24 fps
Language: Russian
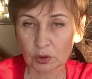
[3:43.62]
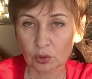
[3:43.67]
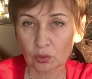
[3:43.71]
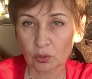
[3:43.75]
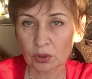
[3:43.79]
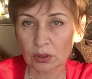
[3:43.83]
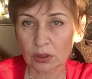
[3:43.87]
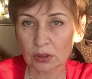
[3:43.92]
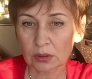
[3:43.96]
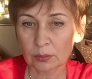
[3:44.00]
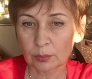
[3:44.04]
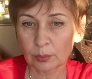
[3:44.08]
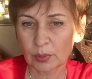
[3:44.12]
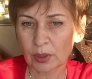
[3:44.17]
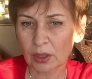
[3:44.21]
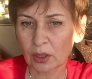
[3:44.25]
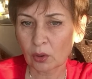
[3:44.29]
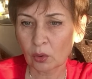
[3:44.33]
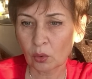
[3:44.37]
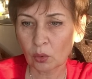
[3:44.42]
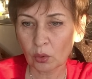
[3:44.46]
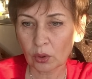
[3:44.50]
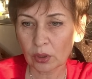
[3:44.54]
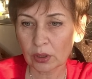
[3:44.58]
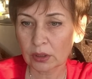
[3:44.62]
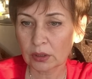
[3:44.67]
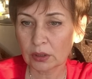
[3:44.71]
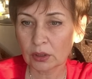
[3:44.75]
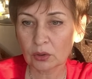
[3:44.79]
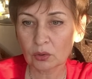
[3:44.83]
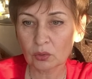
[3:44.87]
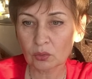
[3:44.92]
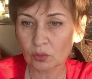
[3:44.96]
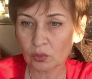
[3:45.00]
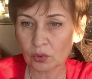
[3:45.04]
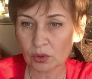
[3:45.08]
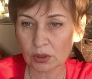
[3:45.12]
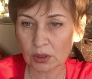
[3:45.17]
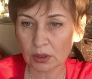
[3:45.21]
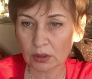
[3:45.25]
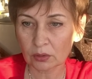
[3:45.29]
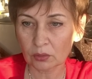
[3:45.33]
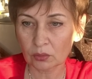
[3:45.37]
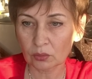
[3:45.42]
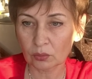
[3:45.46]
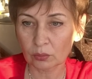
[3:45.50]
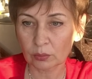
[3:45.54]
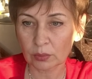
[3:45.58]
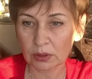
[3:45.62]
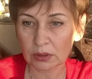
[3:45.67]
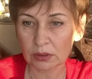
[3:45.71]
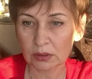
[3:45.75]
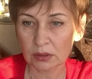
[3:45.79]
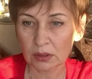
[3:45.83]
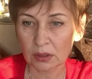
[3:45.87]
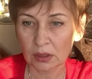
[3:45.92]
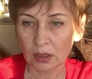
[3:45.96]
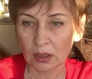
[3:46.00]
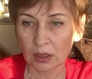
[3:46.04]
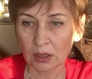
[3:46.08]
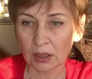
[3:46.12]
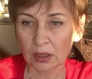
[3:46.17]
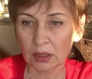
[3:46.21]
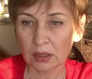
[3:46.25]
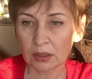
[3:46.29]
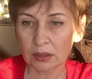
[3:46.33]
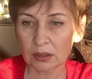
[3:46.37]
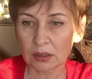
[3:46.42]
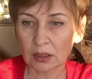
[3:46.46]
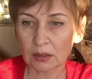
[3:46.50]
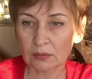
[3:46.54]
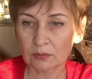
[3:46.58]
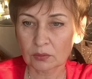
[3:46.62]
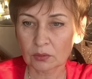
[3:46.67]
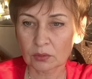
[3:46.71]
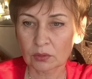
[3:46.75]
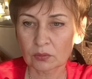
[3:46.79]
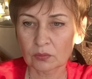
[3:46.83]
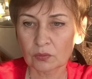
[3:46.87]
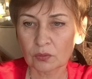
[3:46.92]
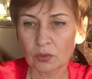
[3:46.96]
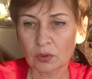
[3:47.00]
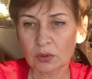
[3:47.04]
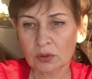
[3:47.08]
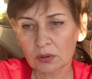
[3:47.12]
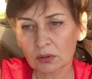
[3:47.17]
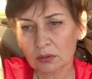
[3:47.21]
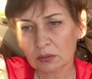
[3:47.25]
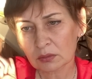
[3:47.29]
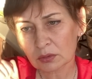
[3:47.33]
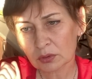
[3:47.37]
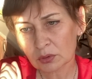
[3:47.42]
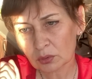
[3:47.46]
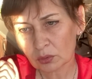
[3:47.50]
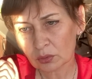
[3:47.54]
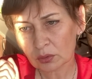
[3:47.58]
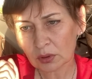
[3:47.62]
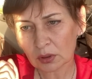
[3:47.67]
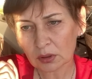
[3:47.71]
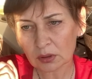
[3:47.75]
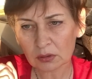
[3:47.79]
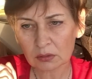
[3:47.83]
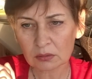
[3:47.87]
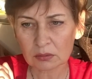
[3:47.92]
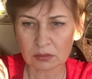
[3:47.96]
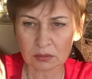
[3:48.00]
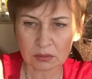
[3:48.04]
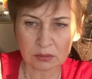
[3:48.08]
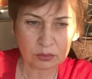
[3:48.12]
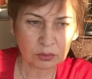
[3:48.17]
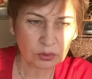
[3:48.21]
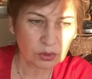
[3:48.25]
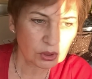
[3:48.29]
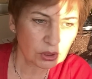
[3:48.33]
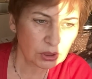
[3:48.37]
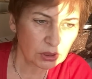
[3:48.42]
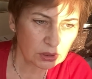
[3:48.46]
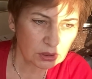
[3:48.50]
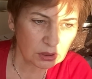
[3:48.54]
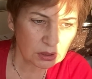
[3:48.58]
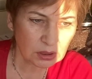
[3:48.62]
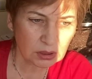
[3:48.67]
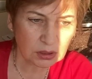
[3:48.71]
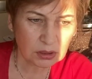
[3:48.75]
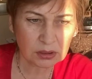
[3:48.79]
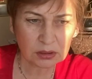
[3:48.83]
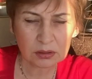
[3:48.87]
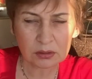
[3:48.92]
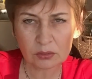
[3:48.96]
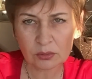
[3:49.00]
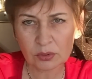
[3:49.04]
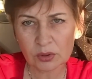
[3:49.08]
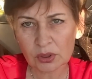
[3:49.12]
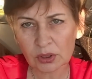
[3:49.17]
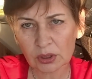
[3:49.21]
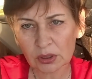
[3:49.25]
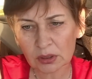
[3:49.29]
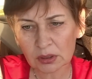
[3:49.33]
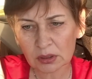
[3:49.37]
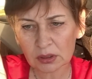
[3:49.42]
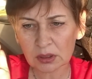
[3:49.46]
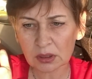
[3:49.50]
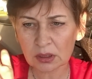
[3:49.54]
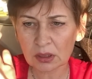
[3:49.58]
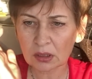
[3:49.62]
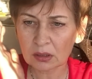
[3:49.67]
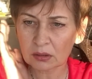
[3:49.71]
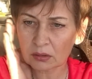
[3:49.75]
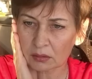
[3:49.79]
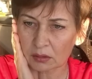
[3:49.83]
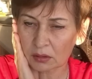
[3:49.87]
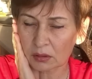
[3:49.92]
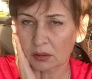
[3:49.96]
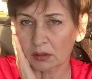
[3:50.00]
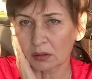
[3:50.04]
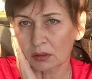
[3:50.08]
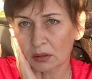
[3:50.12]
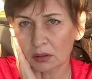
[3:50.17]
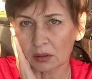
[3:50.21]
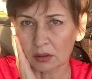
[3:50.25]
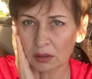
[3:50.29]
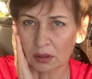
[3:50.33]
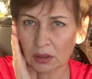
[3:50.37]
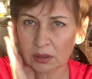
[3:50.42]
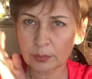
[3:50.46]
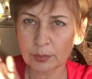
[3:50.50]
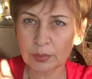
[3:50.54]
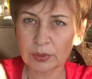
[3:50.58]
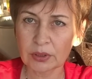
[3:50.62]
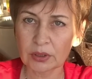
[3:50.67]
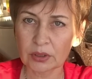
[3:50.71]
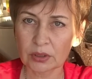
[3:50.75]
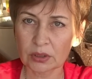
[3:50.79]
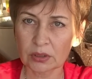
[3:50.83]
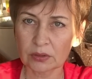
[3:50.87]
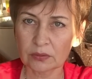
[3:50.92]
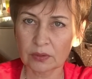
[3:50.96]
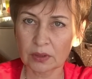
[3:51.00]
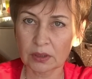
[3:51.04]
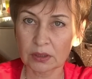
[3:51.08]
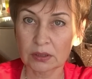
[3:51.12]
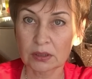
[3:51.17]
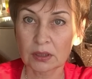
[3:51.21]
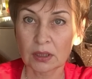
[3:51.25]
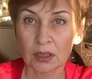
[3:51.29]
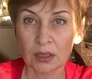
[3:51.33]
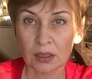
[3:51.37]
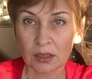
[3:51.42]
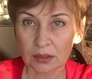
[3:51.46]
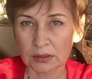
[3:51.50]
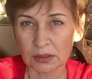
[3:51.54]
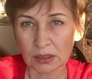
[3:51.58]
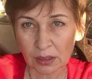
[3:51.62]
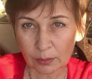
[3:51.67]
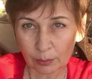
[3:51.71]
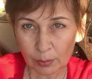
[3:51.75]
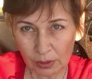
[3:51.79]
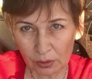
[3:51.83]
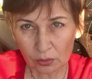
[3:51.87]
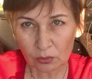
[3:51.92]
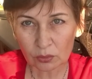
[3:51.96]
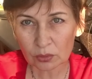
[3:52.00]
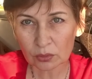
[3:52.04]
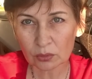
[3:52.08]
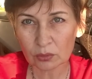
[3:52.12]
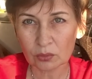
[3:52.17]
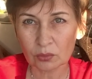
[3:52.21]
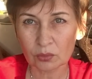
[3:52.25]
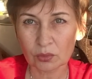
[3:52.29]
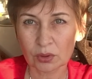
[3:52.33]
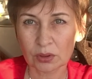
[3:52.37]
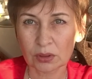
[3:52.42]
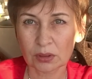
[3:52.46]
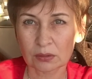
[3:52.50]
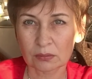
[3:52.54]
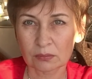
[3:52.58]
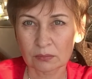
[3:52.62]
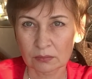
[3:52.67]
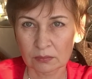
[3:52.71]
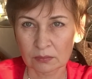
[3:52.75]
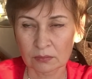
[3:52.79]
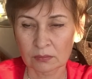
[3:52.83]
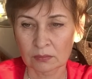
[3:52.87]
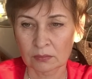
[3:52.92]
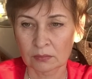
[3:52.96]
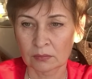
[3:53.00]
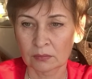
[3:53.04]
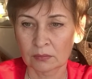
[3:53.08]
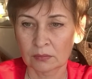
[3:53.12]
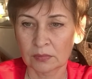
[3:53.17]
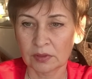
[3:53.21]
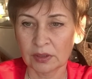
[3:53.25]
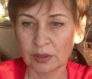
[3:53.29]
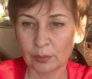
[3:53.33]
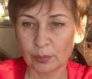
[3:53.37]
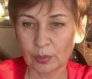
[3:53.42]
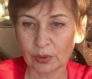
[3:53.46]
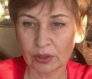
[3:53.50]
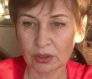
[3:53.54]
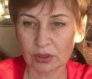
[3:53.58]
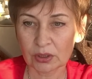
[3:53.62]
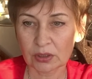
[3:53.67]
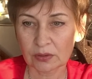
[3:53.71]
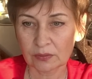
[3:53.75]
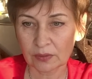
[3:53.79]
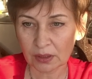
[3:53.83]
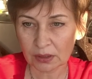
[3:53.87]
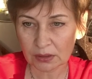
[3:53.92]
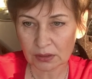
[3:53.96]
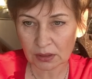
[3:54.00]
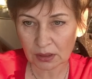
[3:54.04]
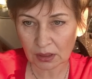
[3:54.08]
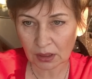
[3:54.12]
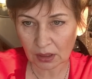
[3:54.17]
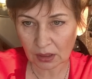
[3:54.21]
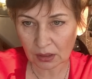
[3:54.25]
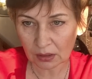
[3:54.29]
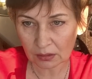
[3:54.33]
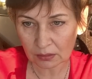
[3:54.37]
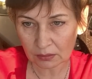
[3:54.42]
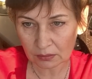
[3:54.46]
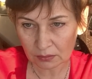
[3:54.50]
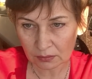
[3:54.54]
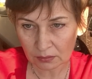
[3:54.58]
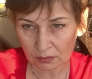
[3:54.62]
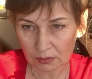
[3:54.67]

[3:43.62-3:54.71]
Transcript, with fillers: что-то плохое не нужно думать. Или там вот-вот что-то случится, не случится, да, да, да, да, переживать. Наоборот нужно. Не переживать, а